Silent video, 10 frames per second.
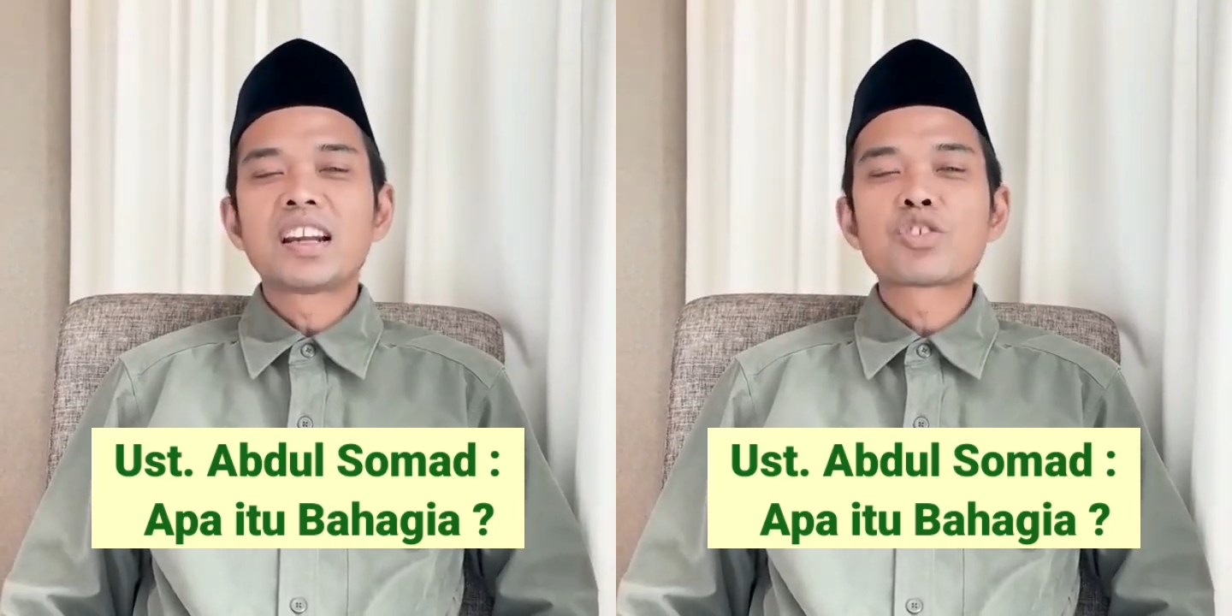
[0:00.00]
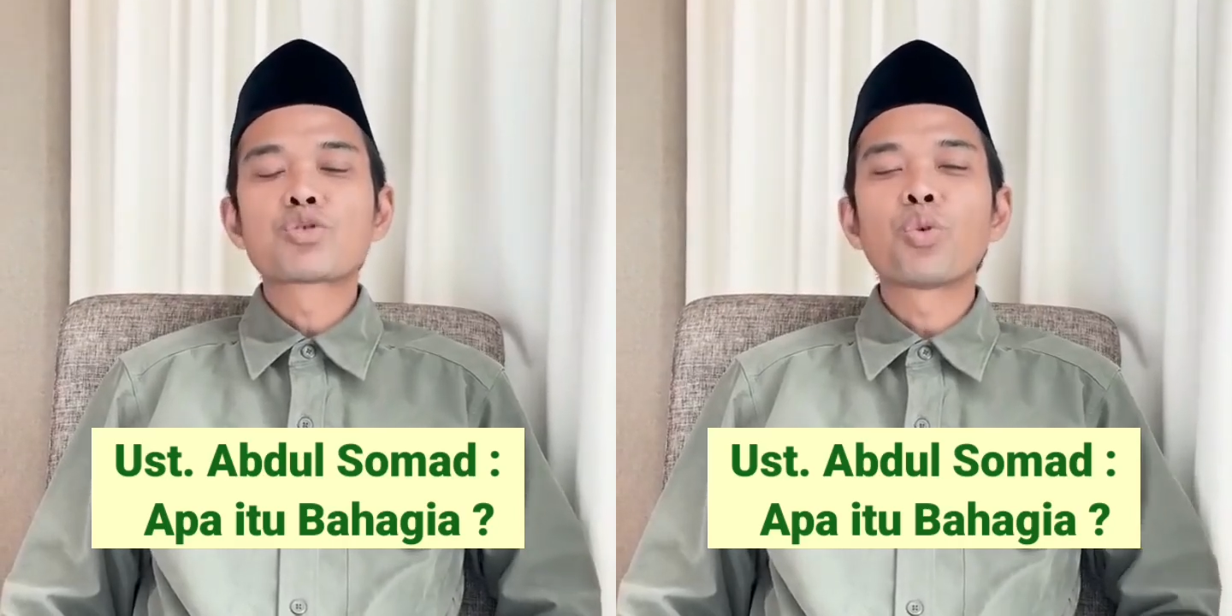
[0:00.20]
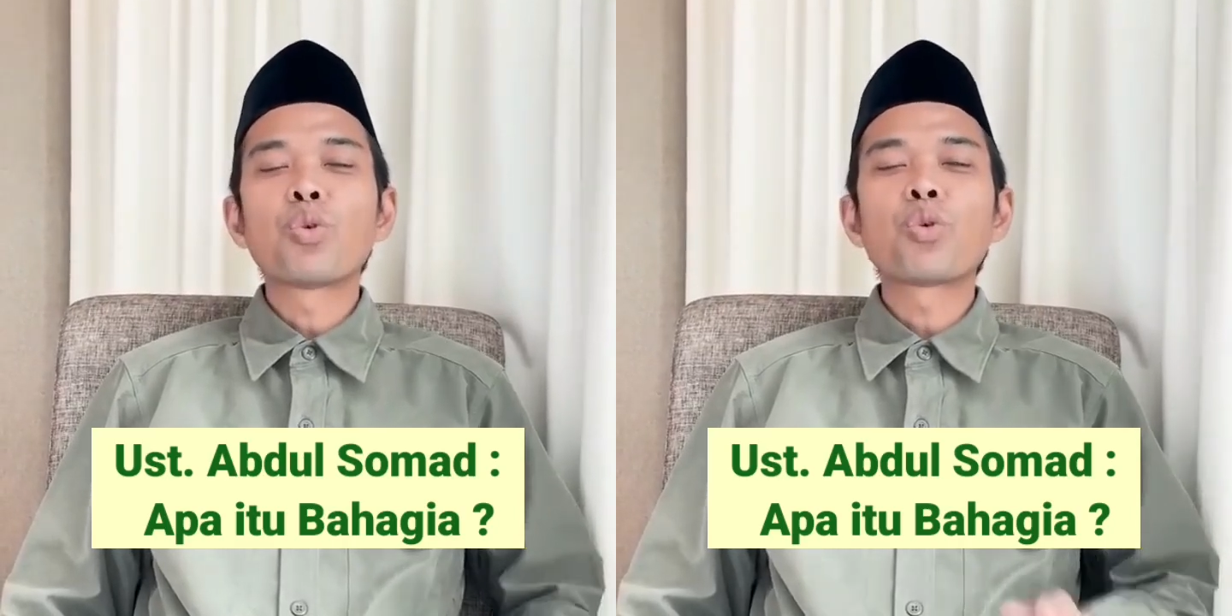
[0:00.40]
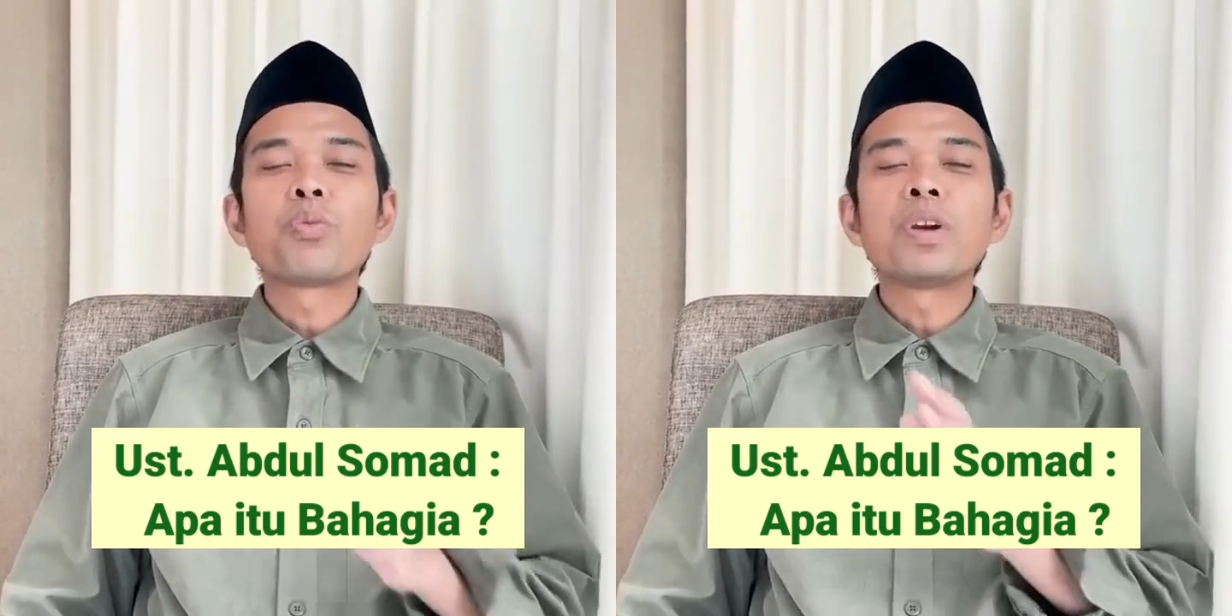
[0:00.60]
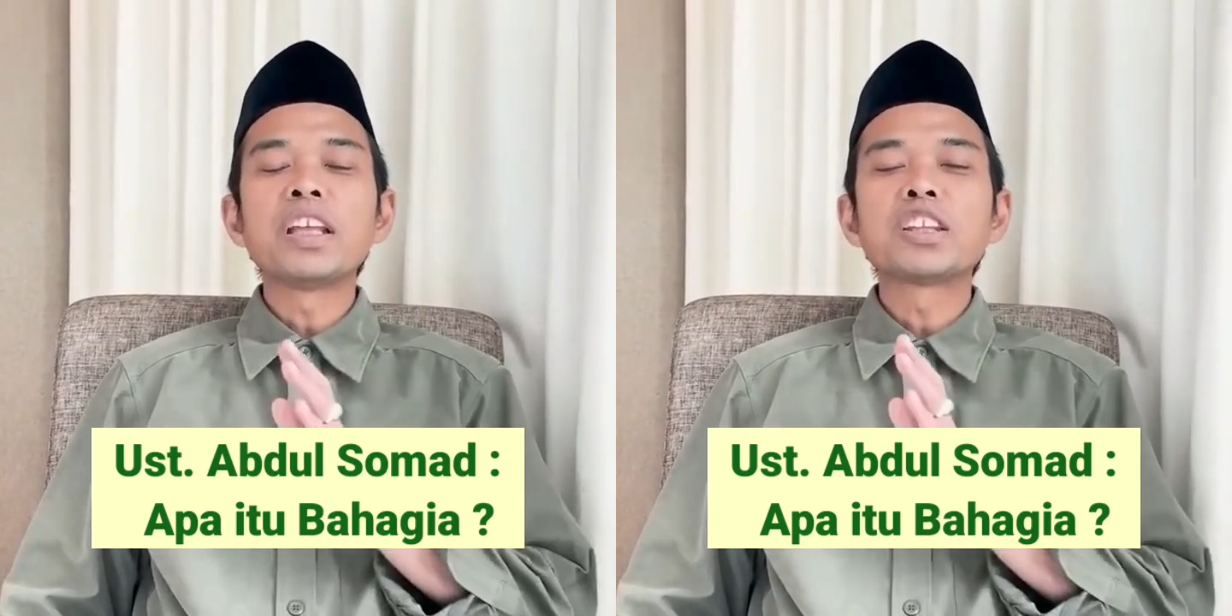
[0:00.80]
asyuru
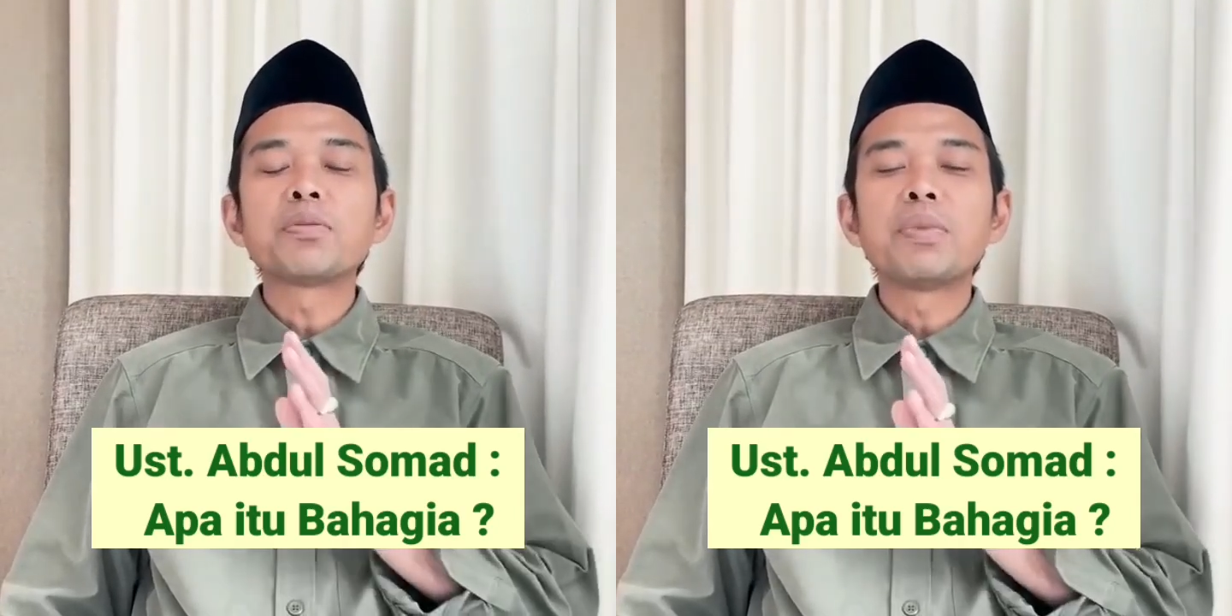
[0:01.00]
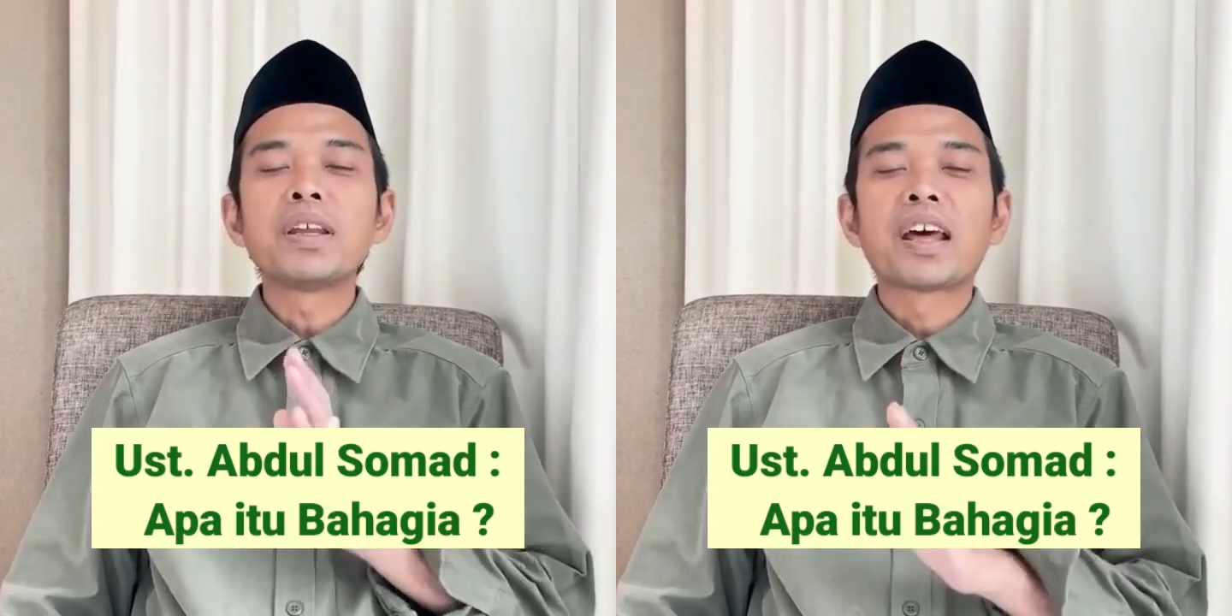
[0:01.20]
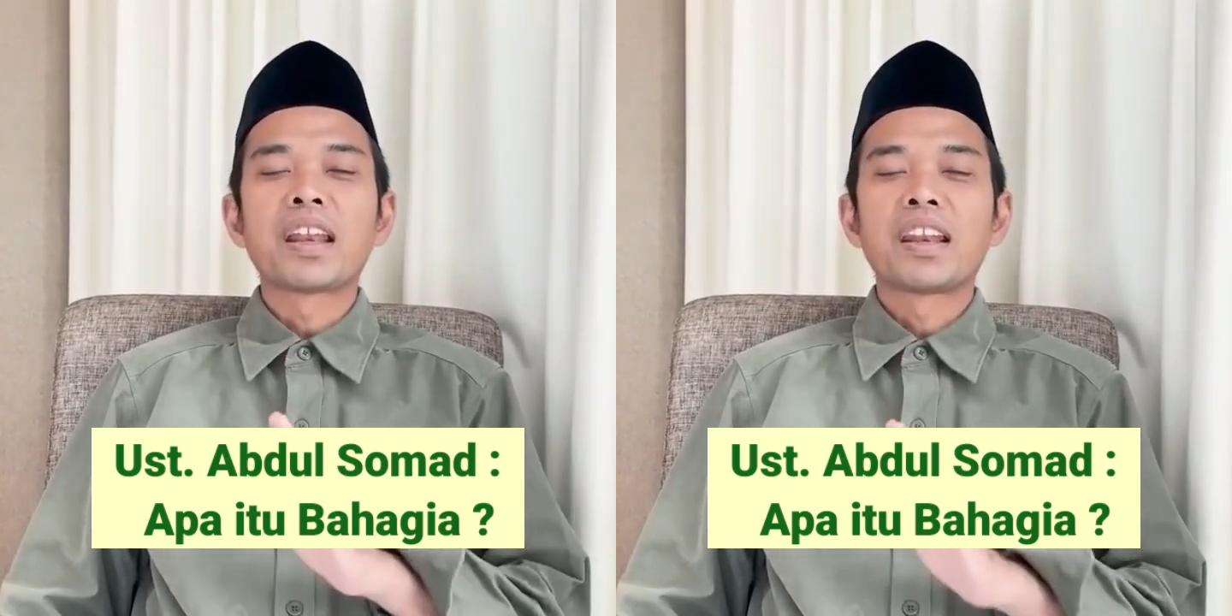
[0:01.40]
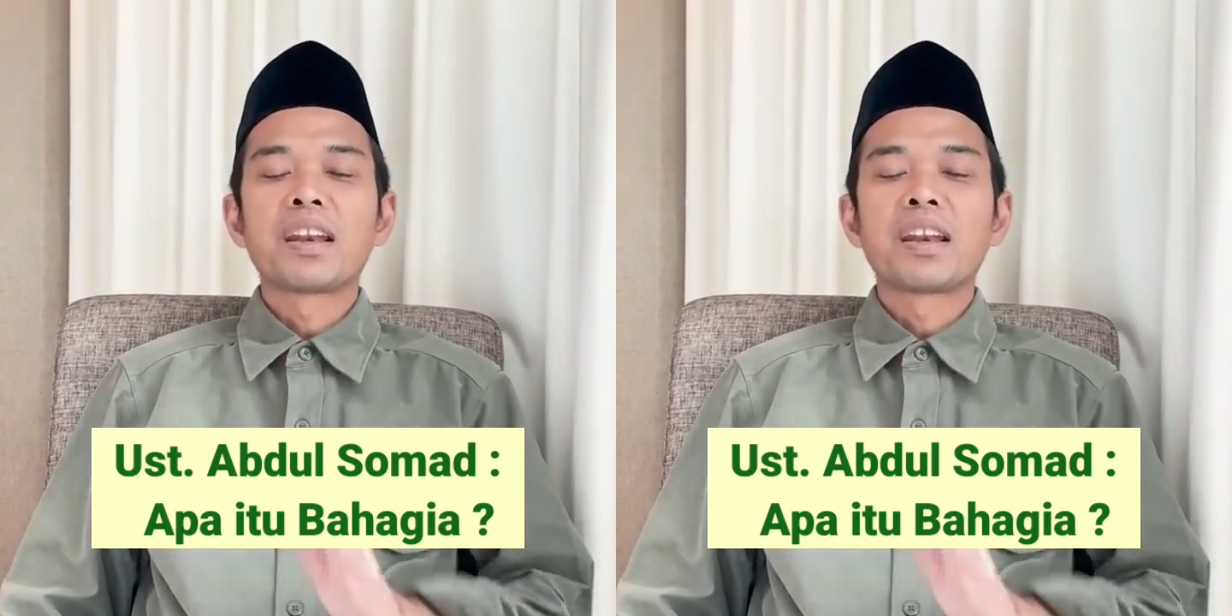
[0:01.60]
bil itminan.